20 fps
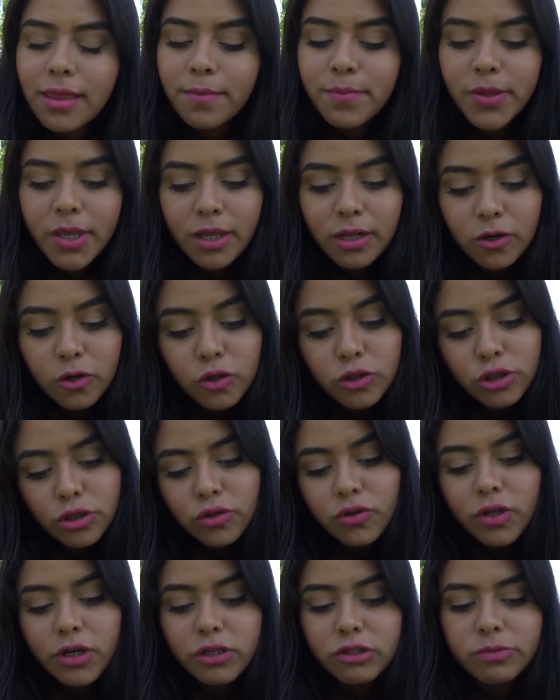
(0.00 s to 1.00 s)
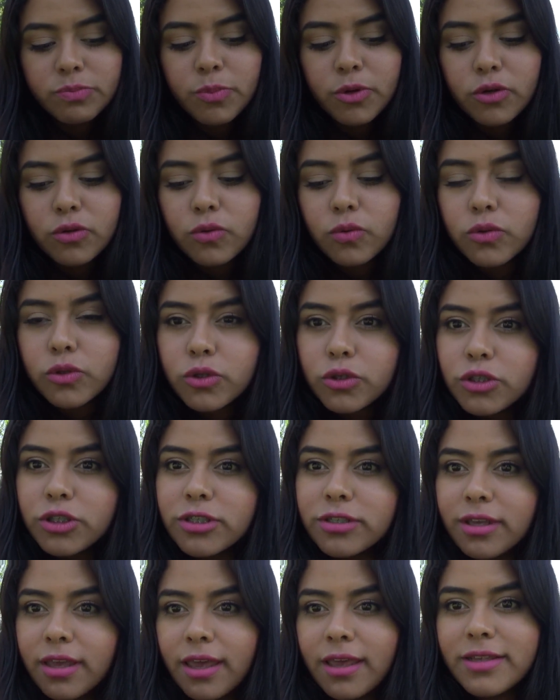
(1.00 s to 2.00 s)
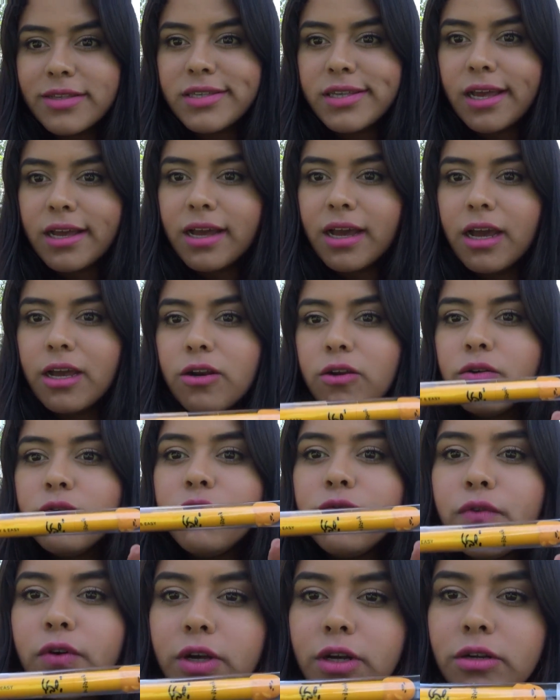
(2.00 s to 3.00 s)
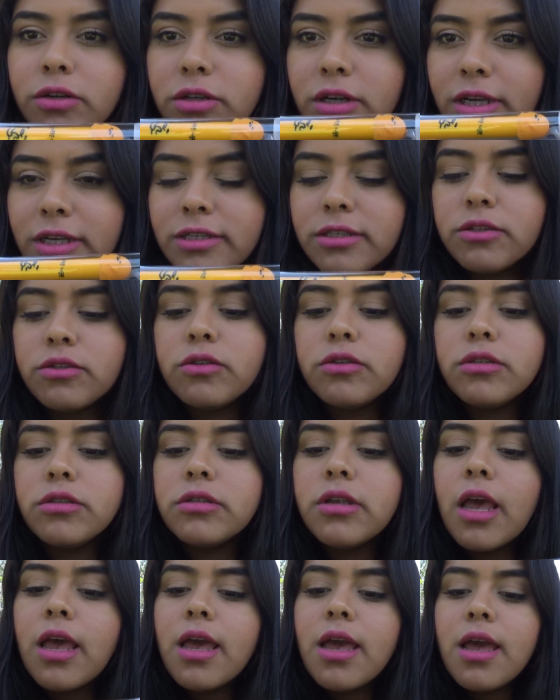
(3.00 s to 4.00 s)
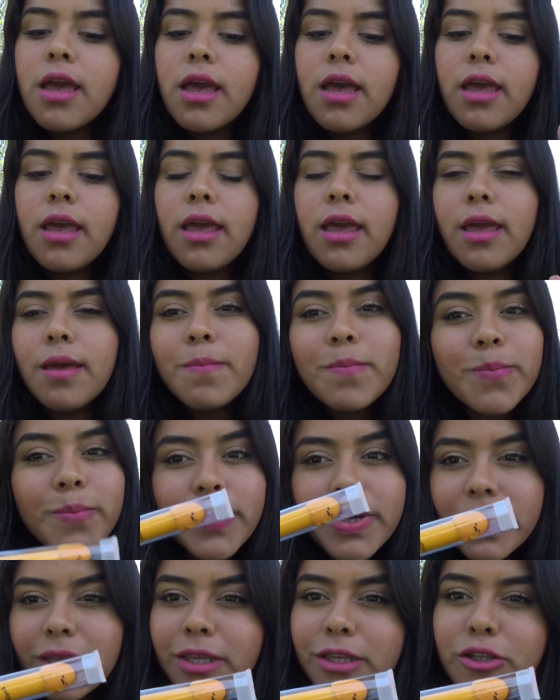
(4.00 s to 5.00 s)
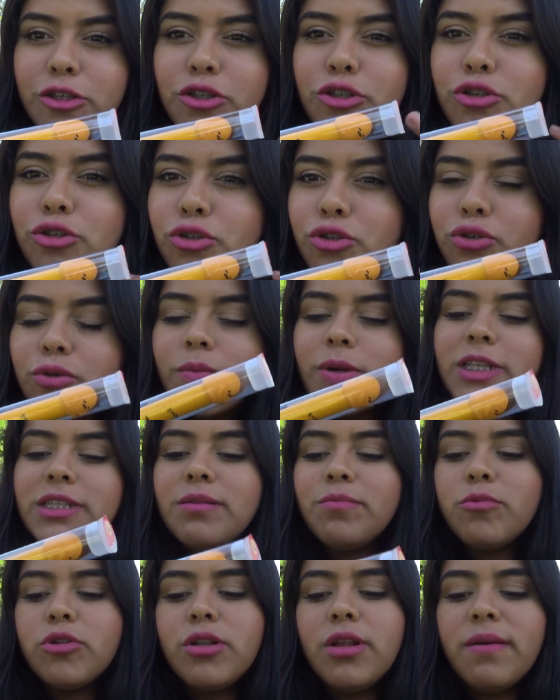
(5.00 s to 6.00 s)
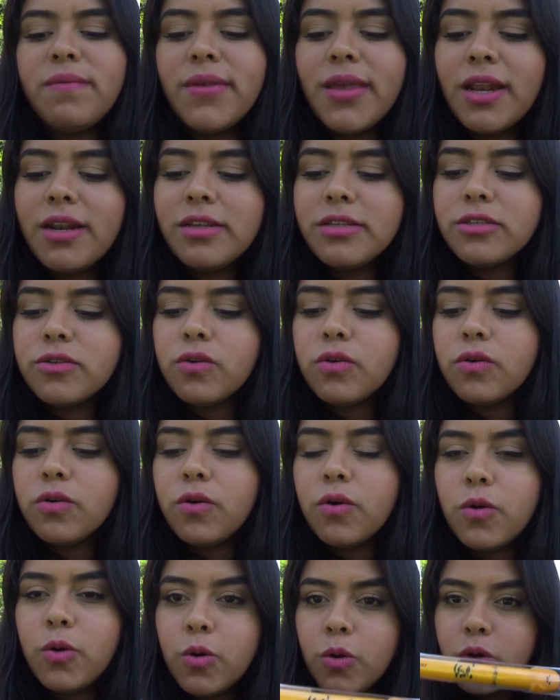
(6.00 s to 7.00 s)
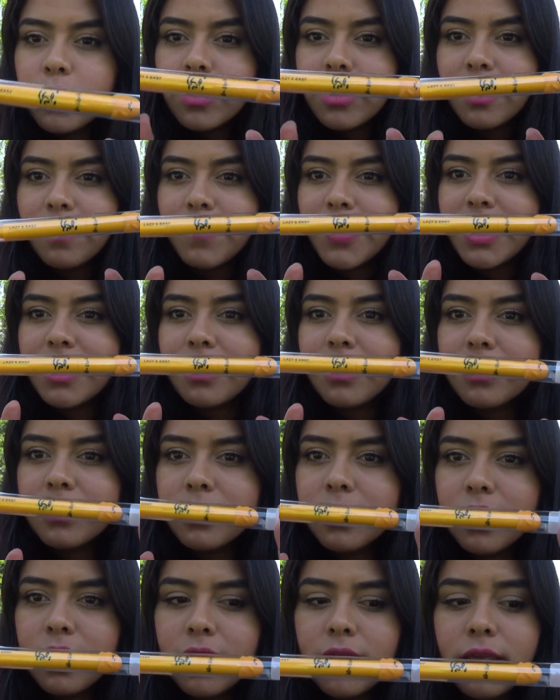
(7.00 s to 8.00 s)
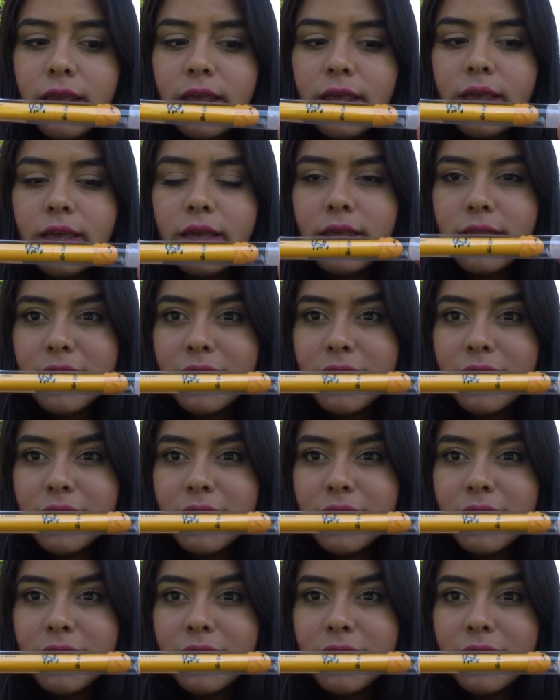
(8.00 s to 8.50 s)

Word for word: también otro de los productos que sacaron fueron estos em, brillos o bálsamos labiales con color que vienen eh,